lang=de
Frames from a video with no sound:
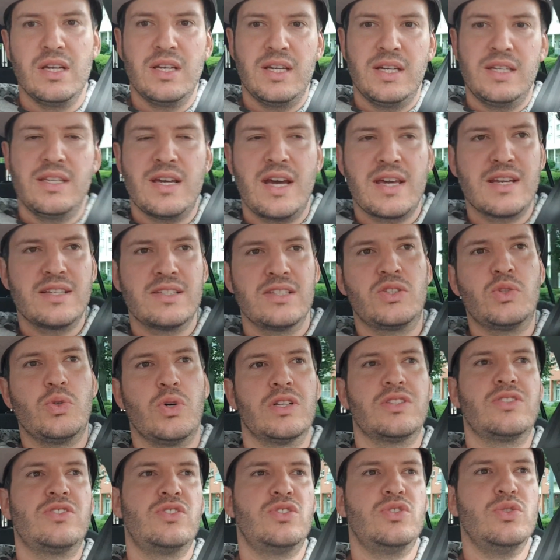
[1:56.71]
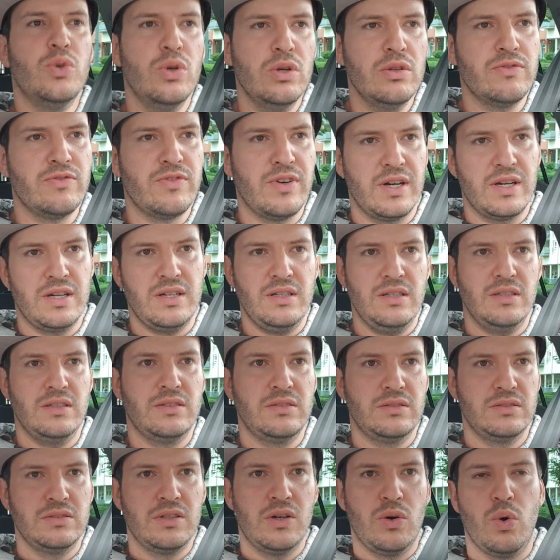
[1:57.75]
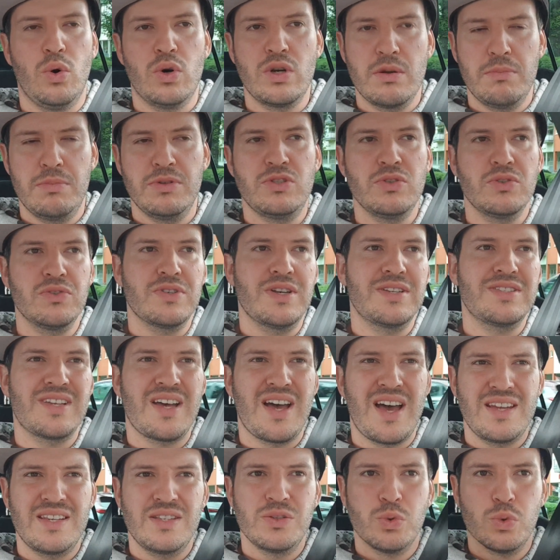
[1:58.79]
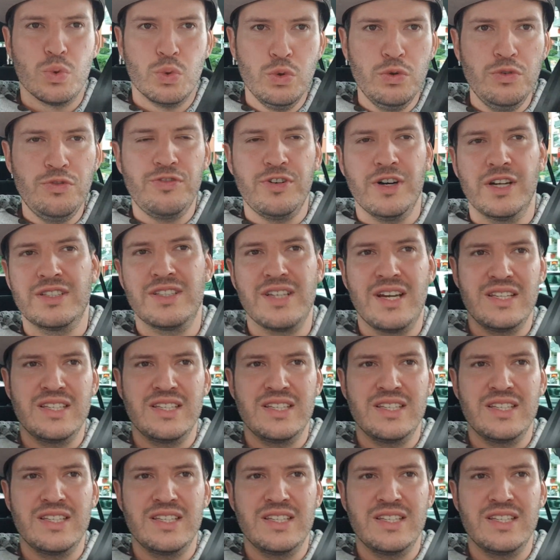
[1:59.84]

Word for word: in einer Situation war, oder beziehungsweise einen Ruf hatte,